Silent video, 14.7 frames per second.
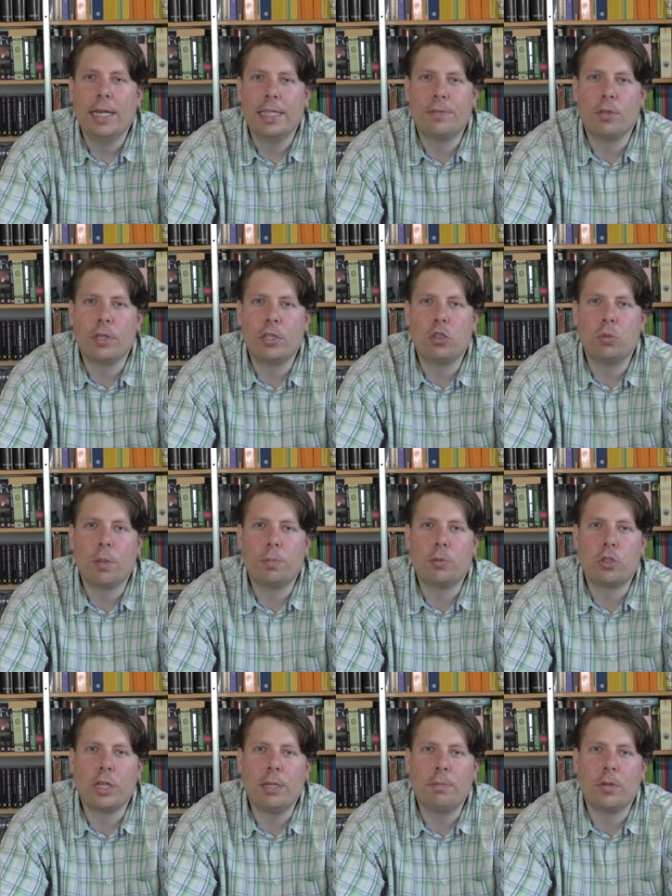Ist wirklich super
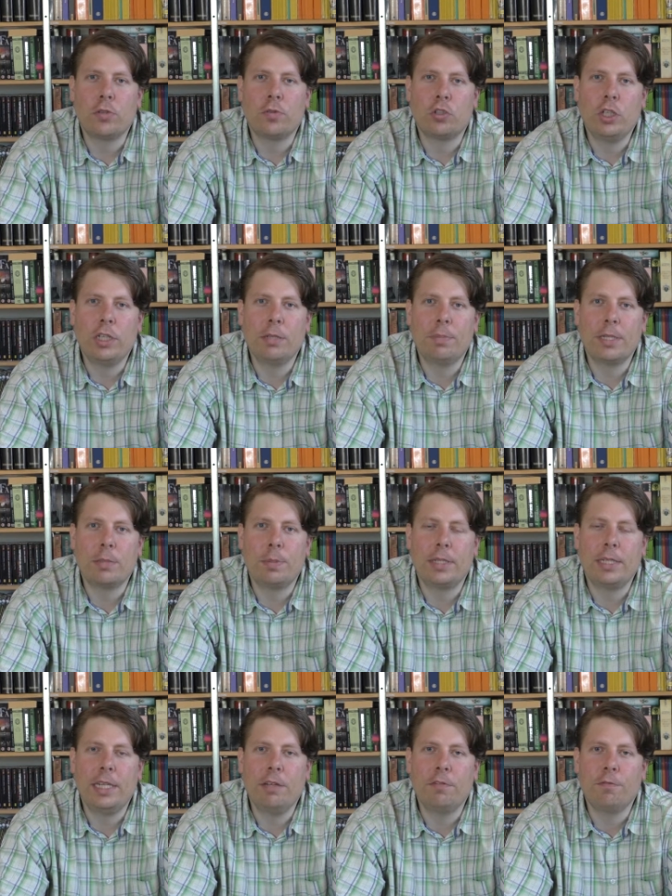beschrieben aus verschiedenen
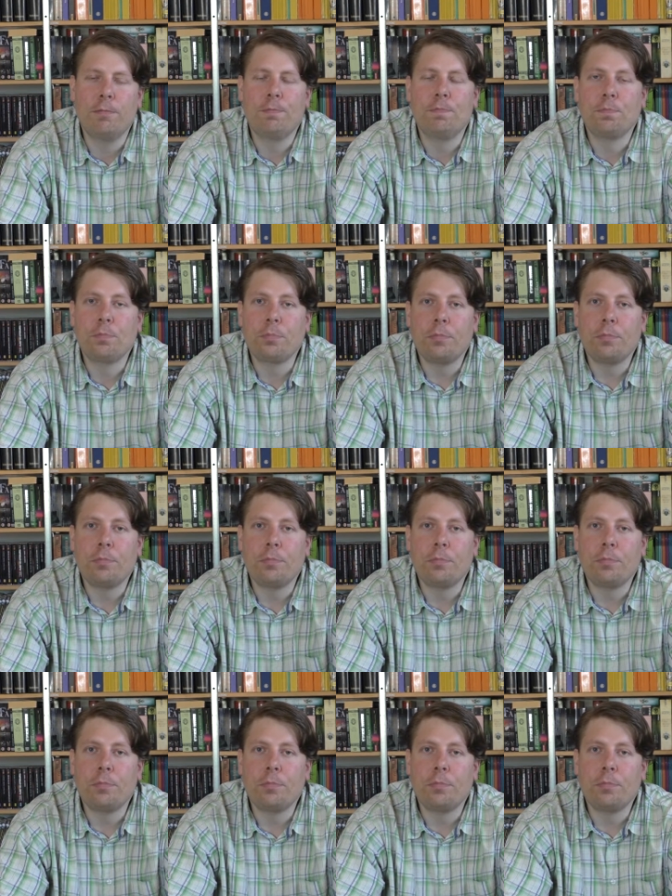Perspektiven